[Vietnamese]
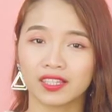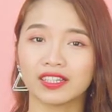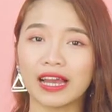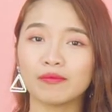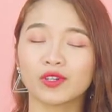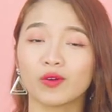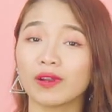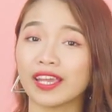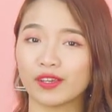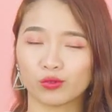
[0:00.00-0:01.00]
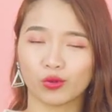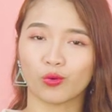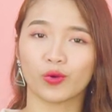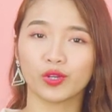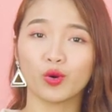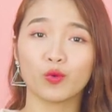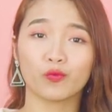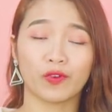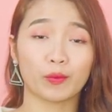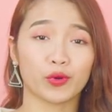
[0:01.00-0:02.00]
Thứ năm cũng là yếu tố cuối
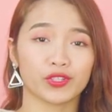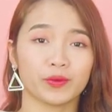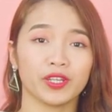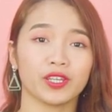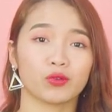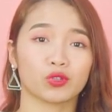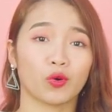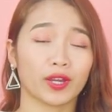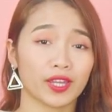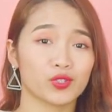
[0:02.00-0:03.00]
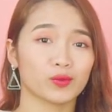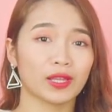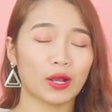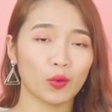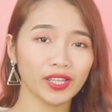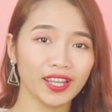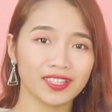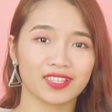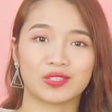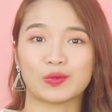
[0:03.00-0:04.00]
cùng và một trong những yếu tố khiến chúng ta quyết
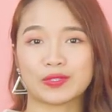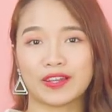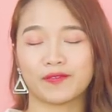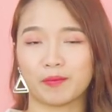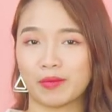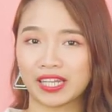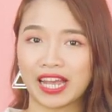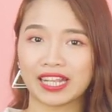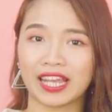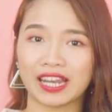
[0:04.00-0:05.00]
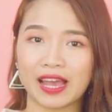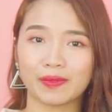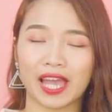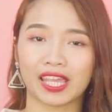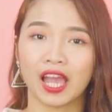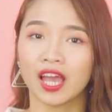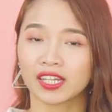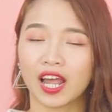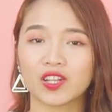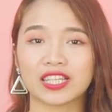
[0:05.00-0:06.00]
định sử dụng sản phẩm mặt nạ nha đam này,
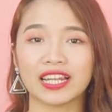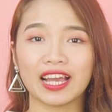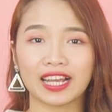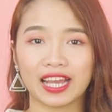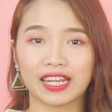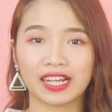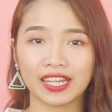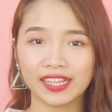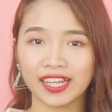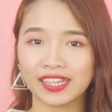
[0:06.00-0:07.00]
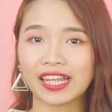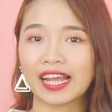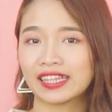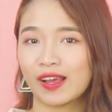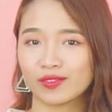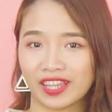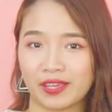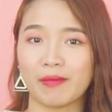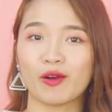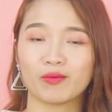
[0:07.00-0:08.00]
đó chính là khả năng kích thích tái tạo
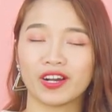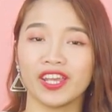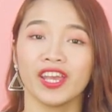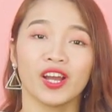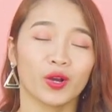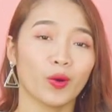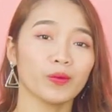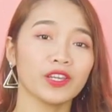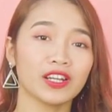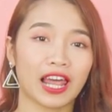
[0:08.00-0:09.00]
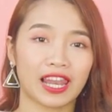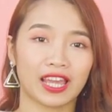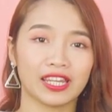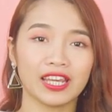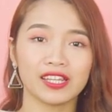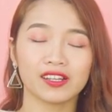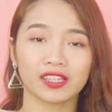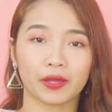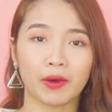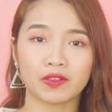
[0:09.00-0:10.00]
tế bào mới cũng như là lấy đi
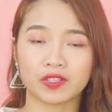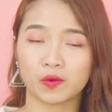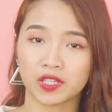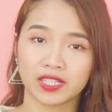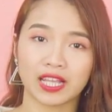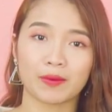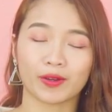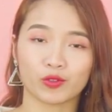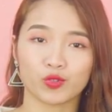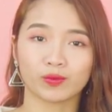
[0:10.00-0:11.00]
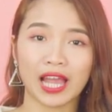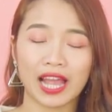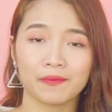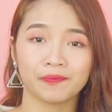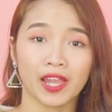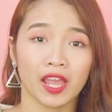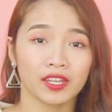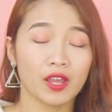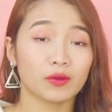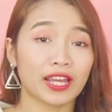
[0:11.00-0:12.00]
những tế bào xấu trên da mặt của chúng ta.
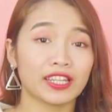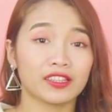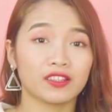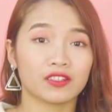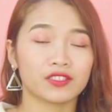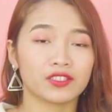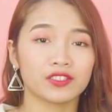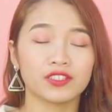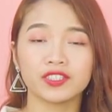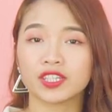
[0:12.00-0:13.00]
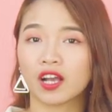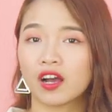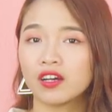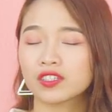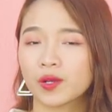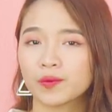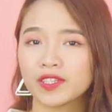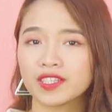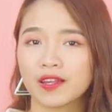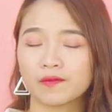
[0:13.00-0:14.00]
Điều này thì tưởng chừng như chỉ có ở trong
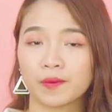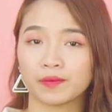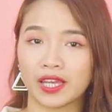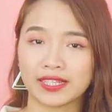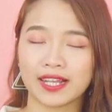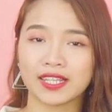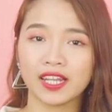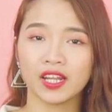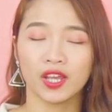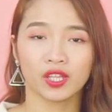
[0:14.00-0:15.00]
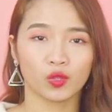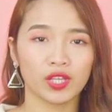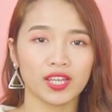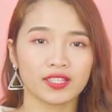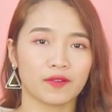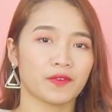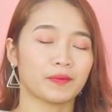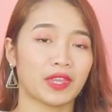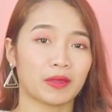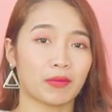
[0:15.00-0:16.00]
những sản phẩm tẩy da chết, tuy nhiên sản
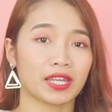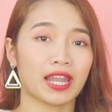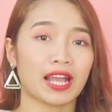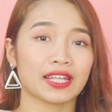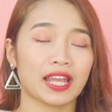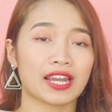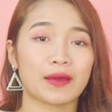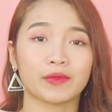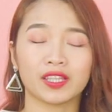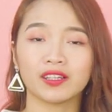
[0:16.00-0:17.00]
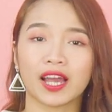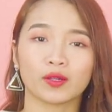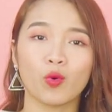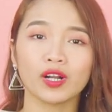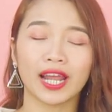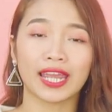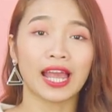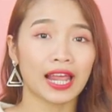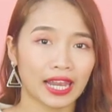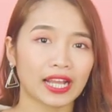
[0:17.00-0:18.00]
phẩm tẩy mặt nạ nha đam đến từ Hàn Quốc
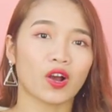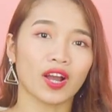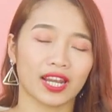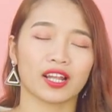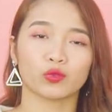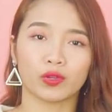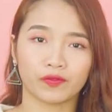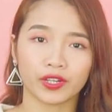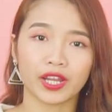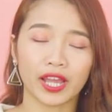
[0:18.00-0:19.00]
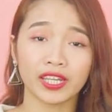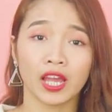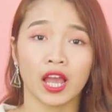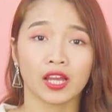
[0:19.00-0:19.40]
này lại có khả năng tuyệt vời đấy.